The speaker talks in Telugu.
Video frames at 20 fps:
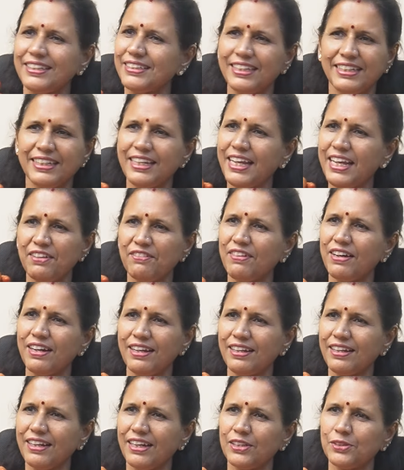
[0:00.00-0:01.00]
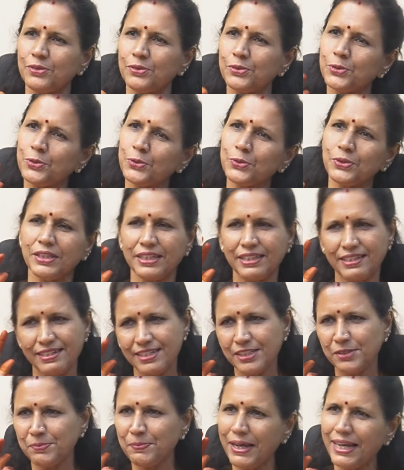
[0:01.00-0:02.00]
నిన్న ఇవాళ కాదు టూ త్రీ
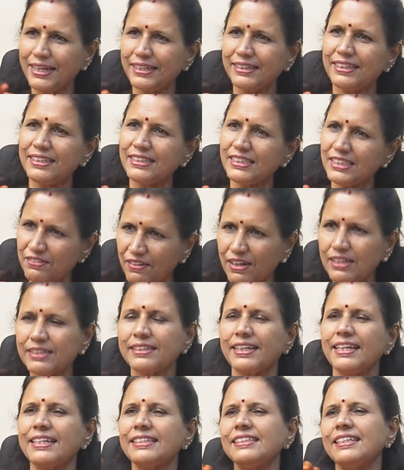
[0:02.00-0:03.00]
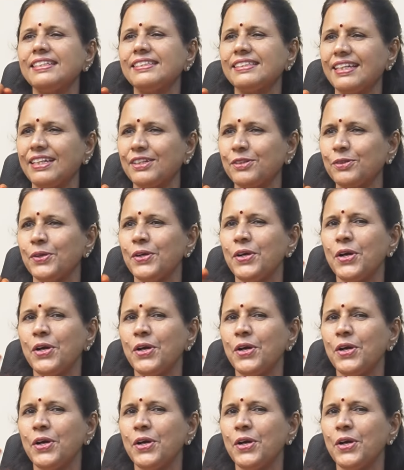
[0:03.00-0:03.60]
ఇయర్స్ బ్యాక్ నుంచి వాళ్ళు ట్రై చేశారు